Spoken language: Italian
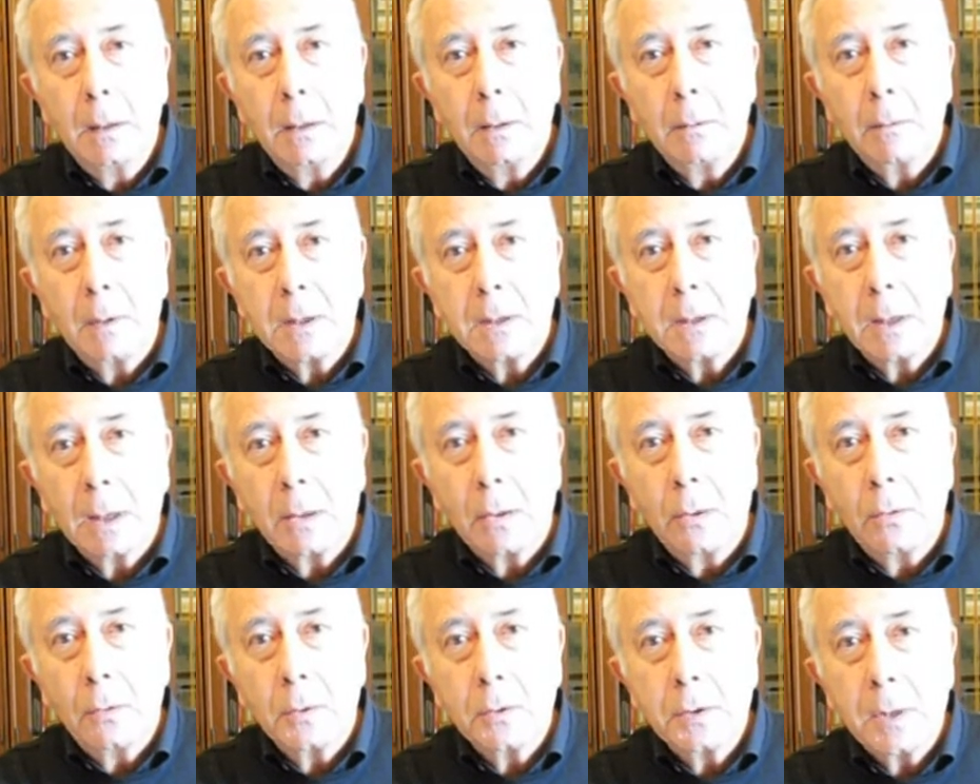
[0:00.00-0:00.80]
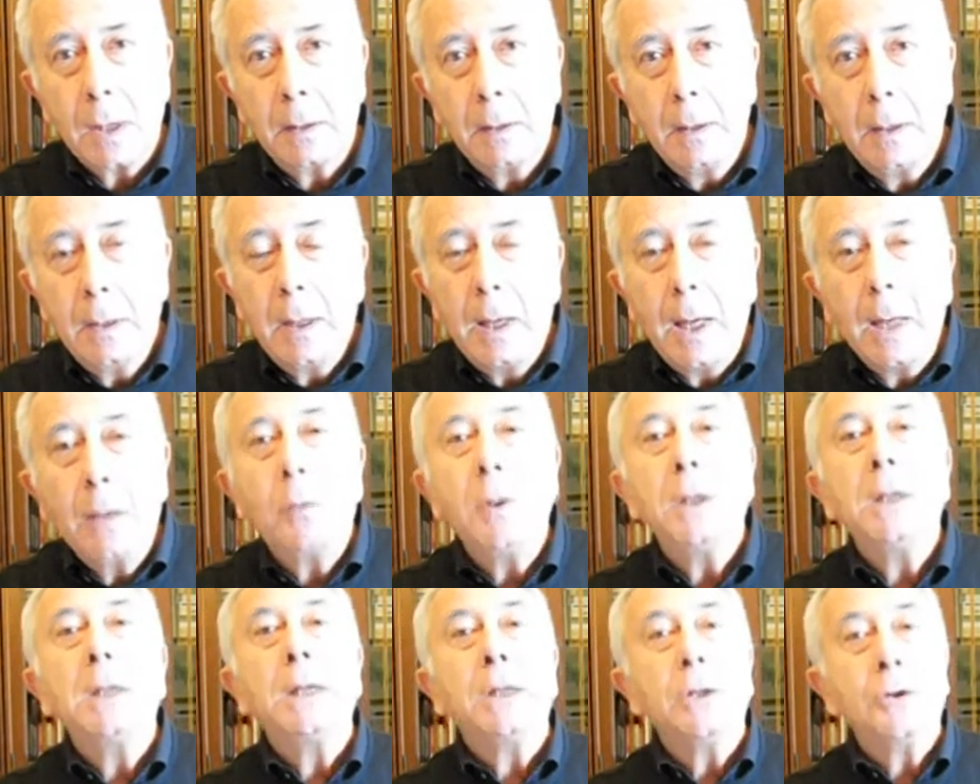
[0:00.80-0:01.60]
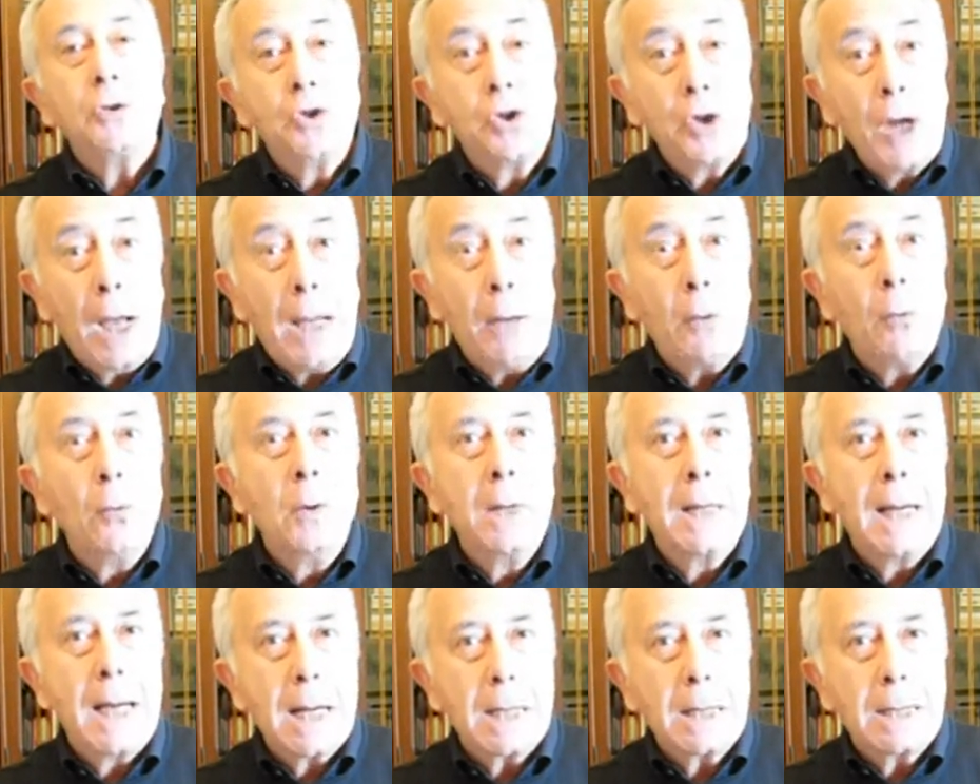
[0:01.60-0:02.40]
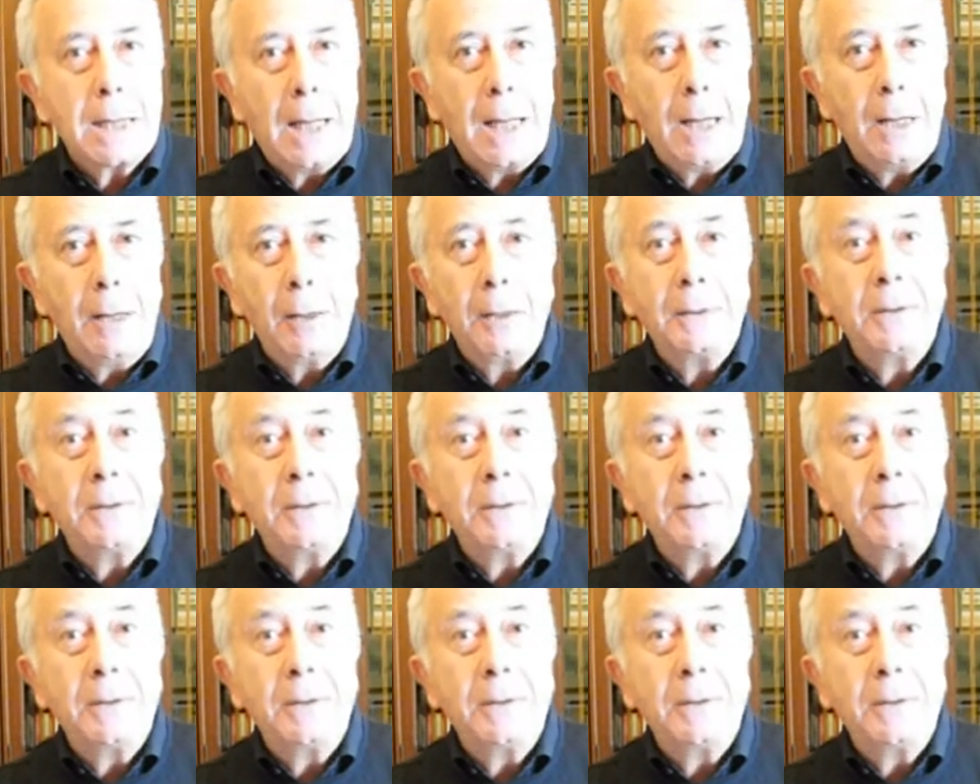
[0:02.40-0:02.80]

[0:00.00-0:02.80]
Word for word: questa cosa e quindi già cartello,